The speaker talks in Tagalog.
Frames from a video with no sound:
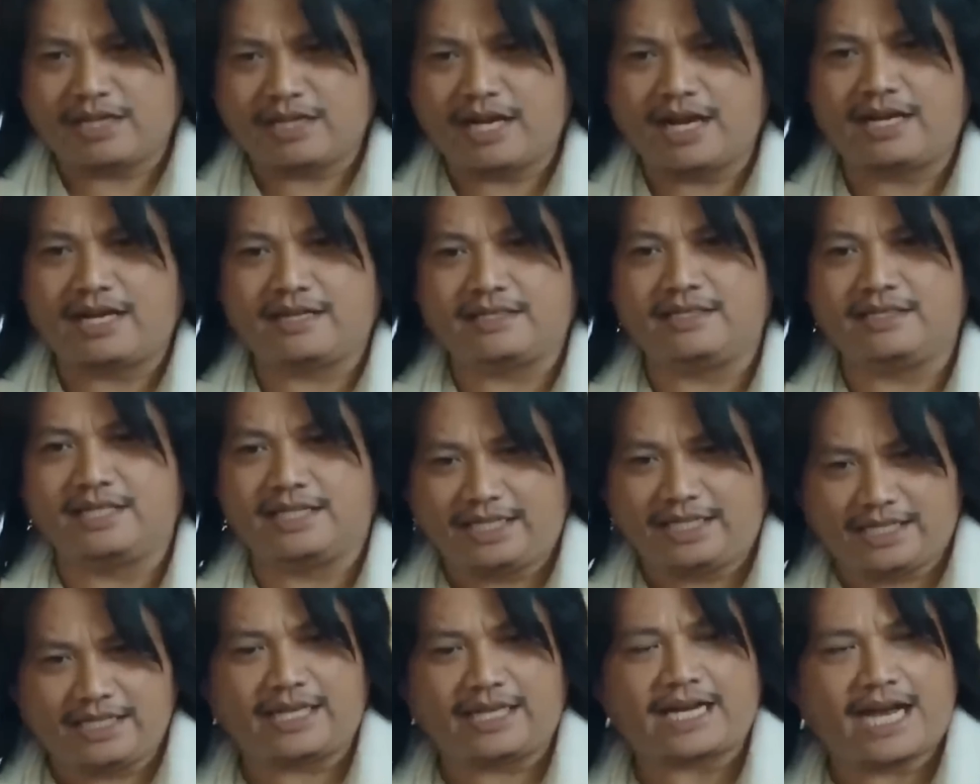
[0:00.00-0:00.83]
Man.
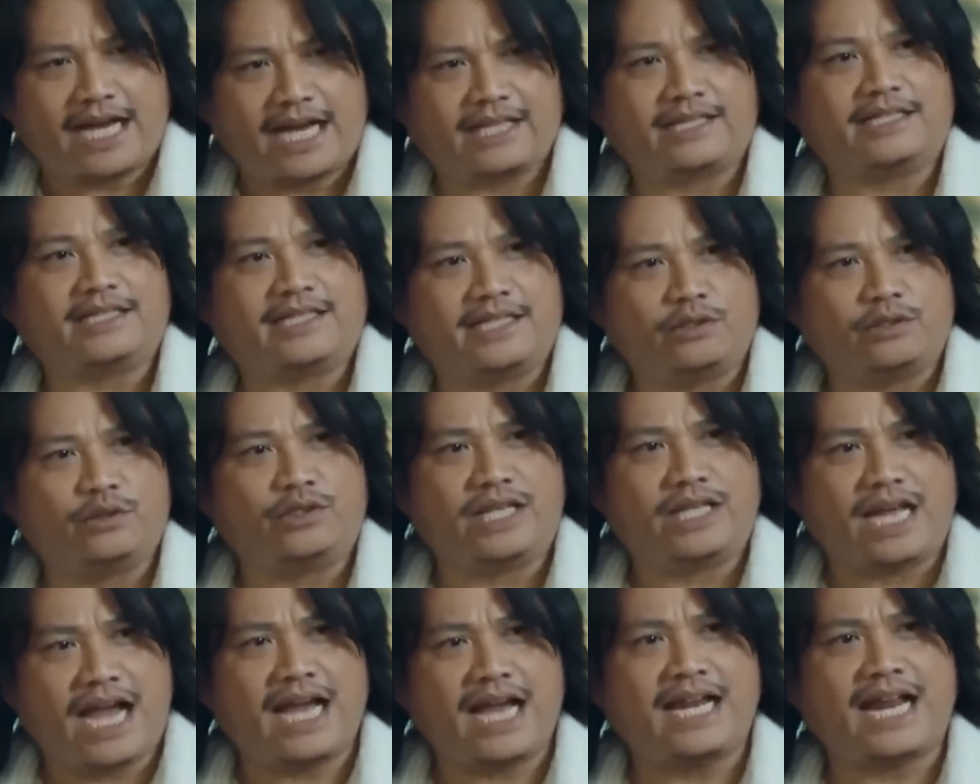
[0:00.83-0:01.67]
Sa
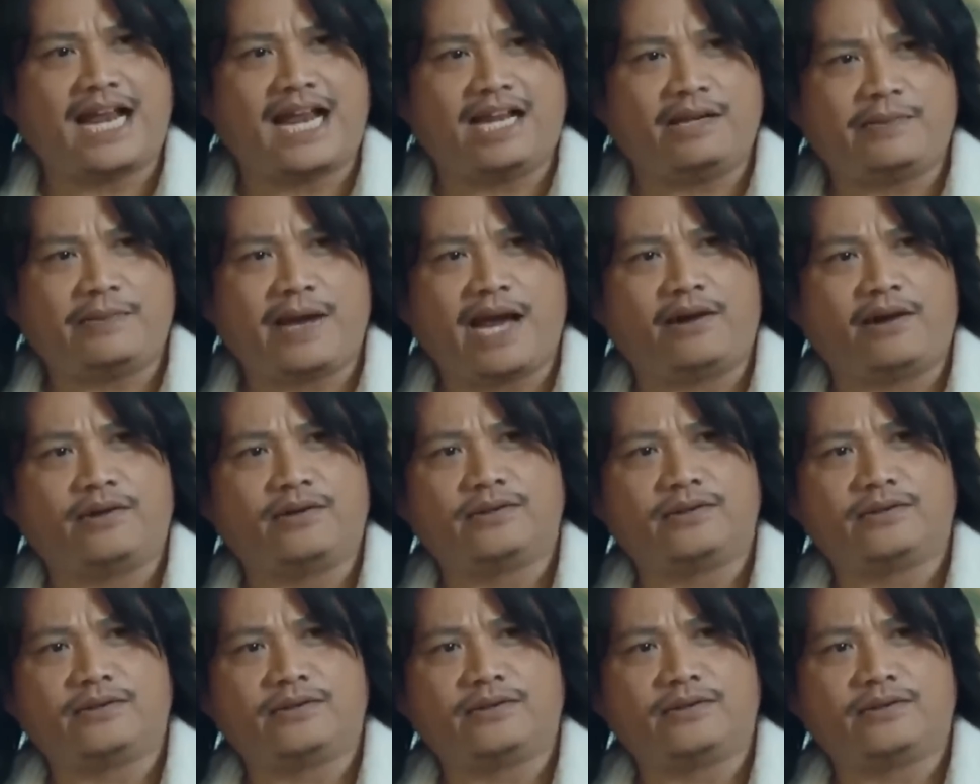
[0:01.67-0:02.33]
kabilang banda,